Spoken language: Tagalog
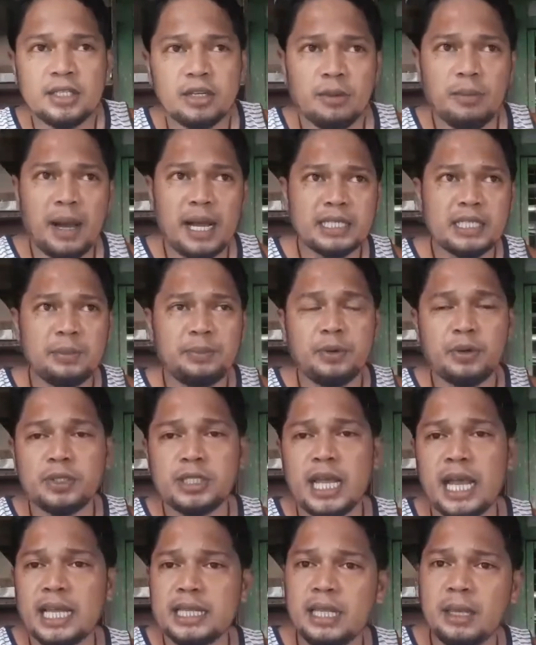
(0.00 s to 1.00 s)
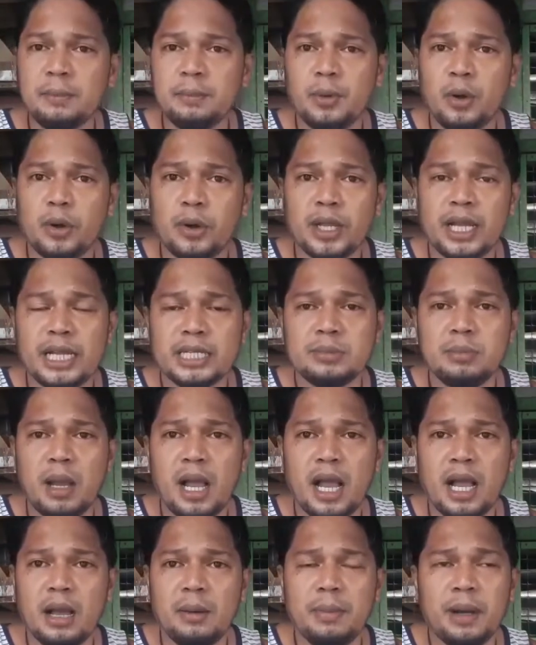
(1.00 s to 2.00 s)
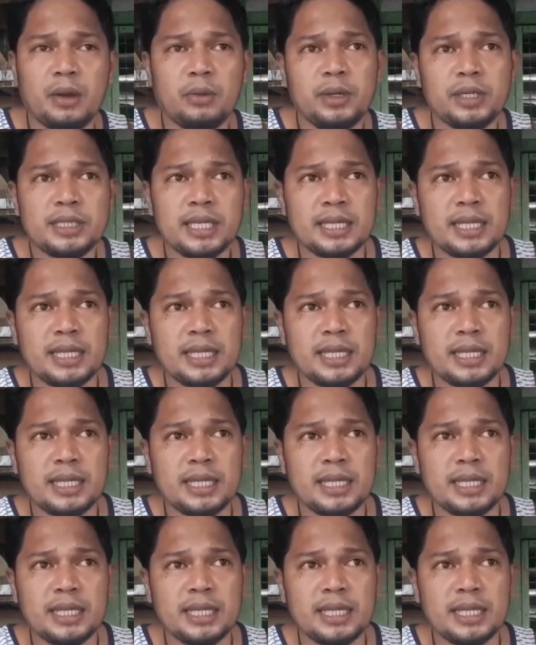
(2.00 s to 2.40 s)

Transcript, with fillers: So base po sa ating forecast mga kabagwis,